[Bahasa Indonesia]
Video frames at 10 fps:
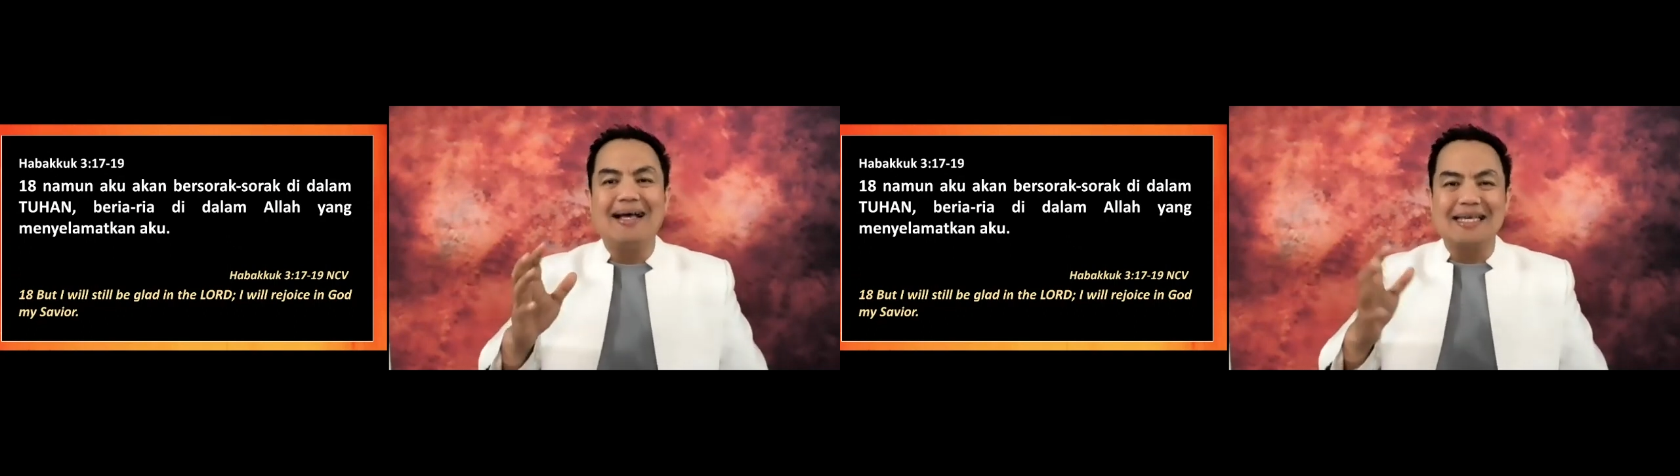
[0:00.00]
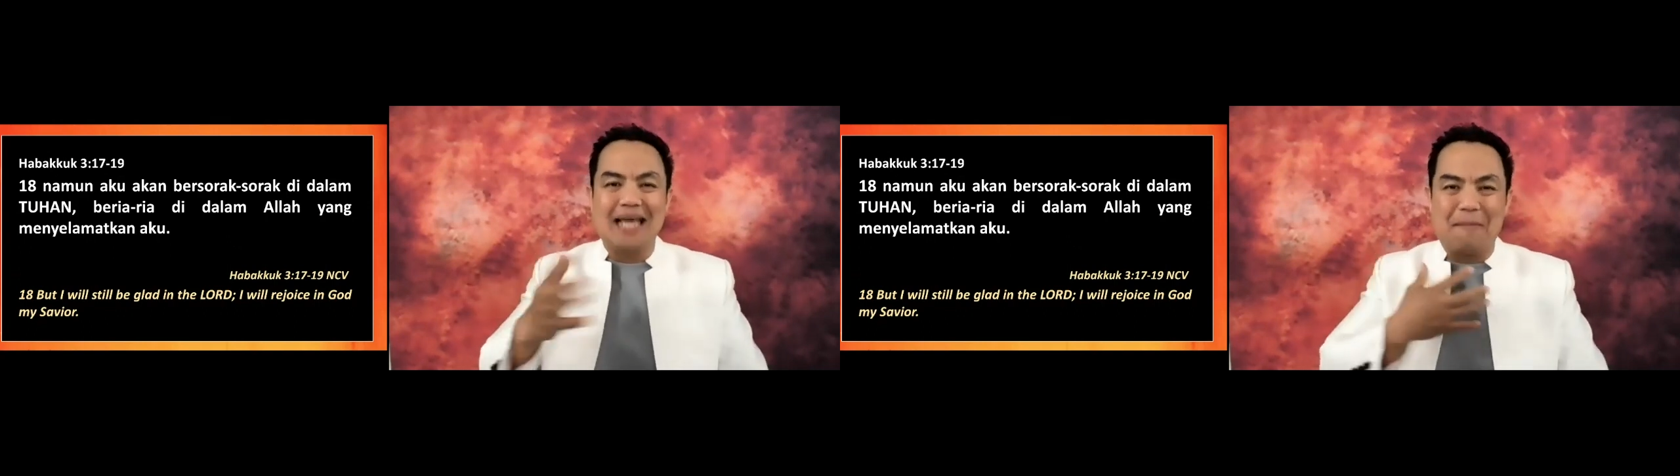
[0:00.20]

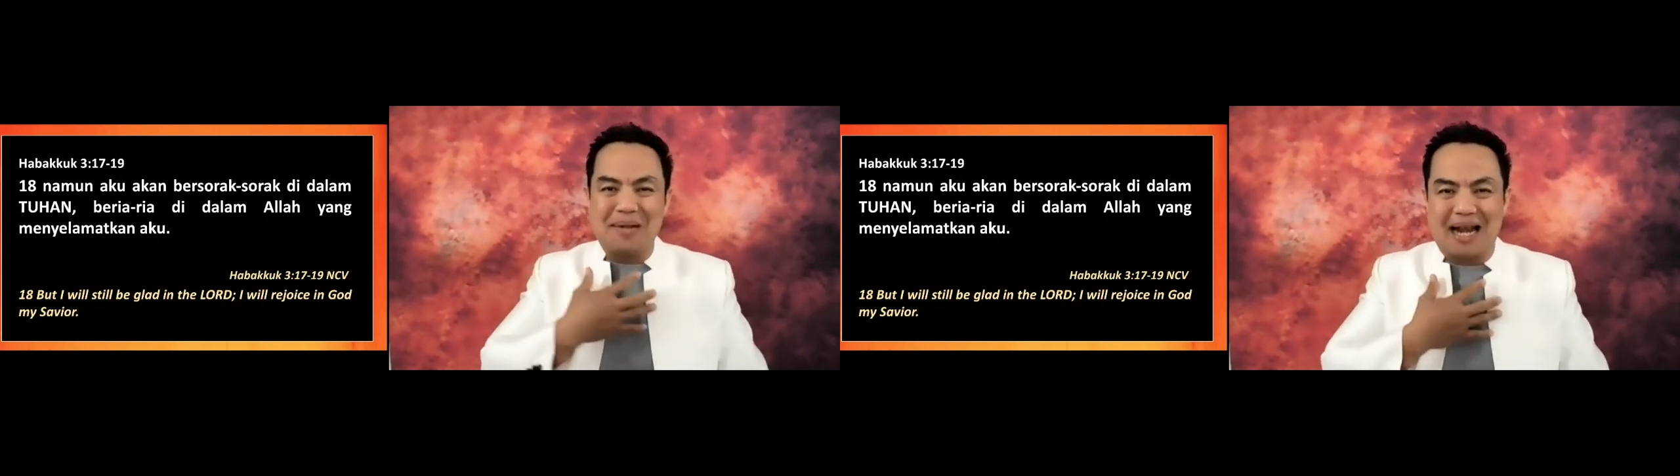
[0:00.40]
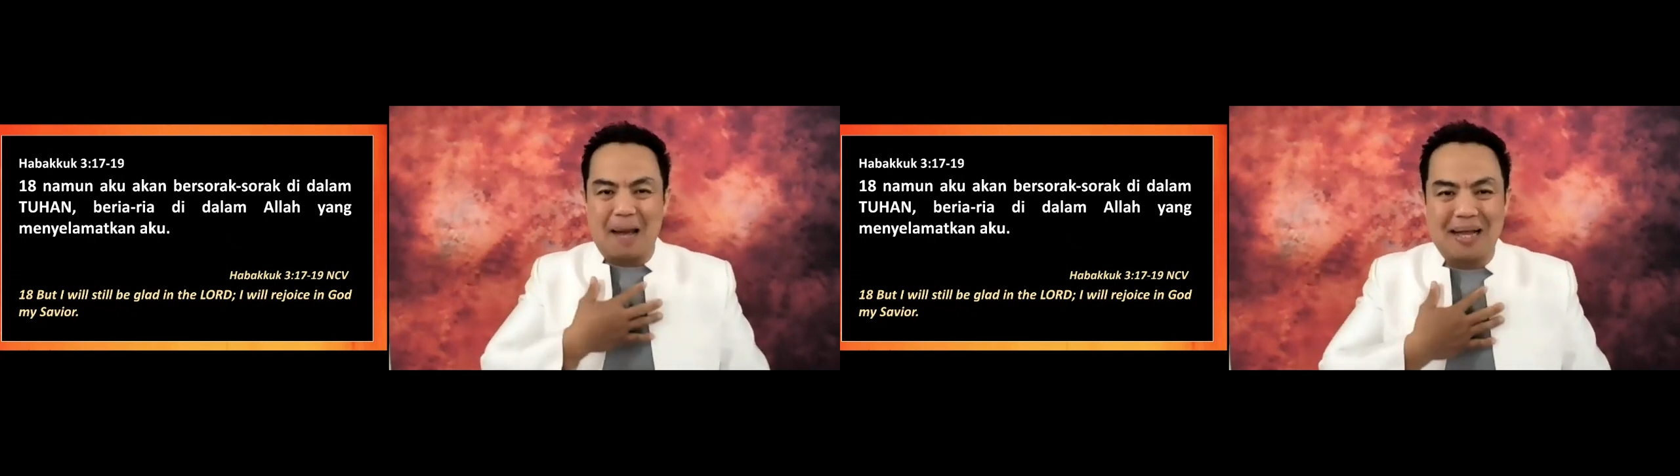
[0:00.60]
yang
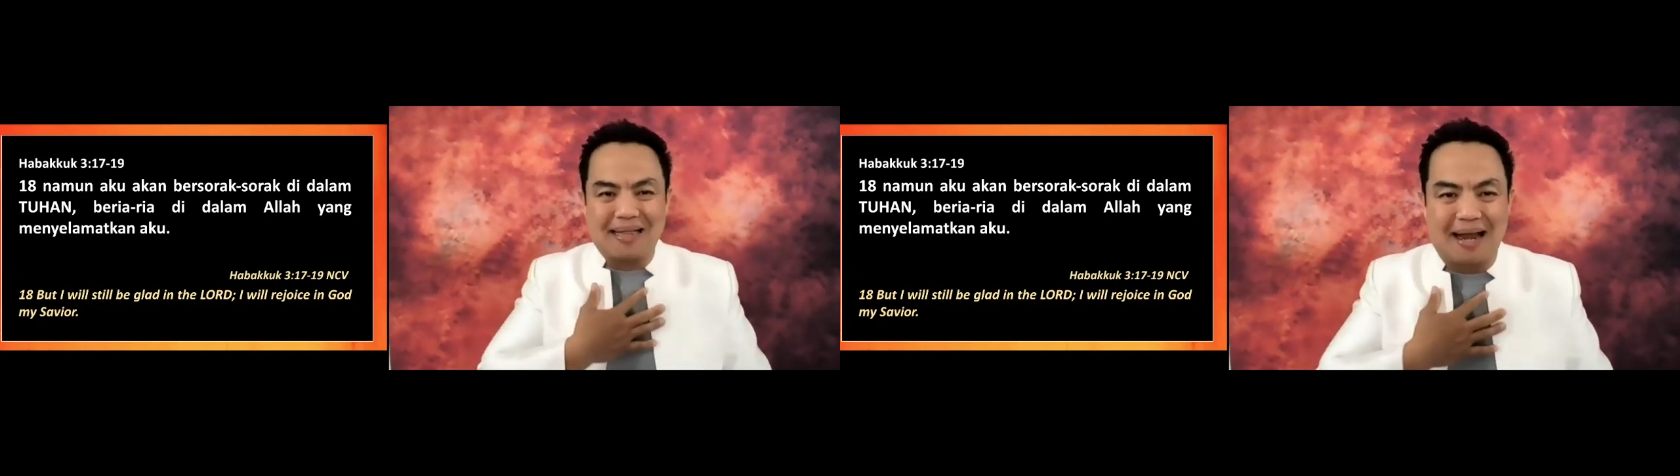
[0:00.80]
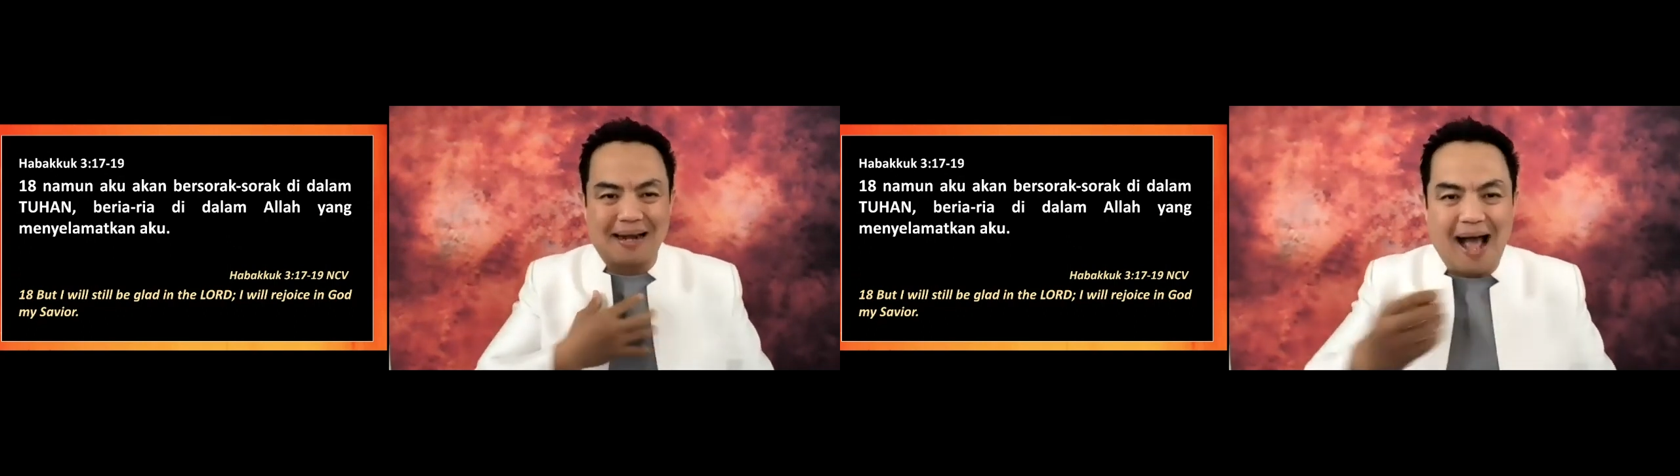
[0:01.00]

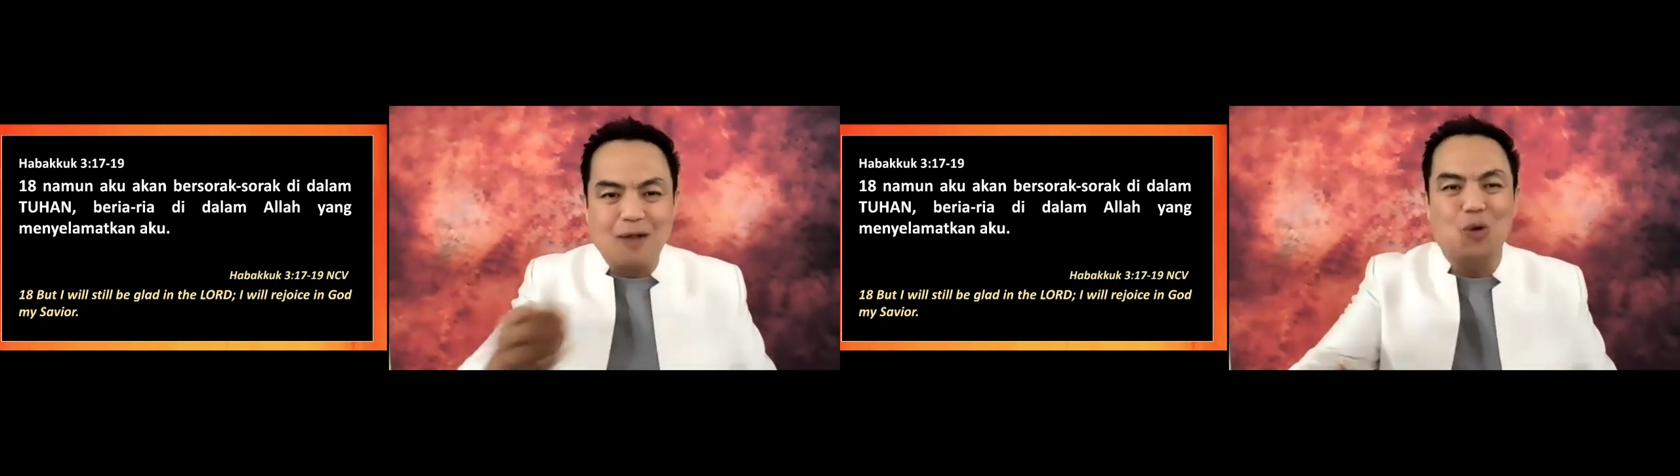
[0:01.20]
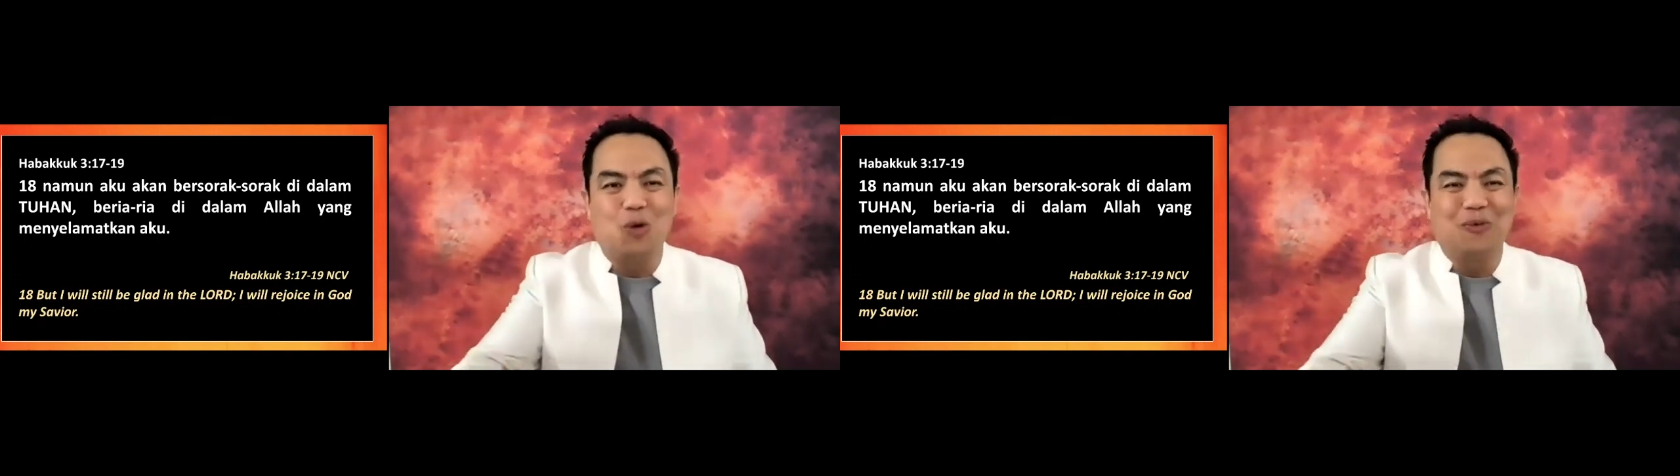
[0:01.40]
menyelamatkan
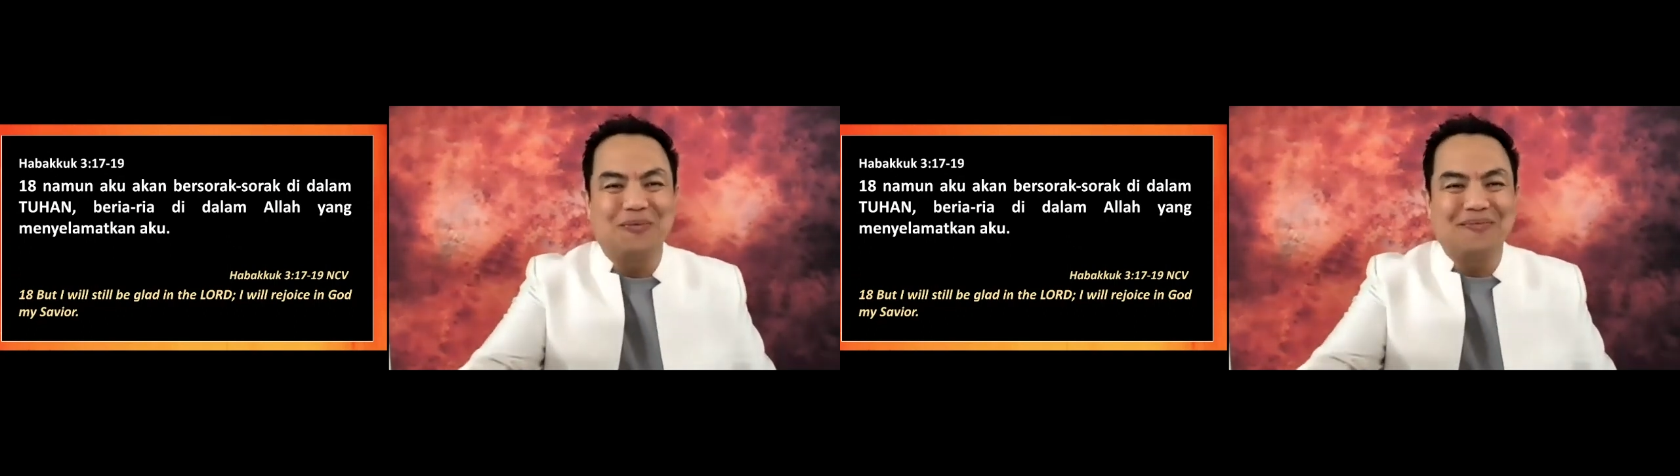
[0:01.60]
aku.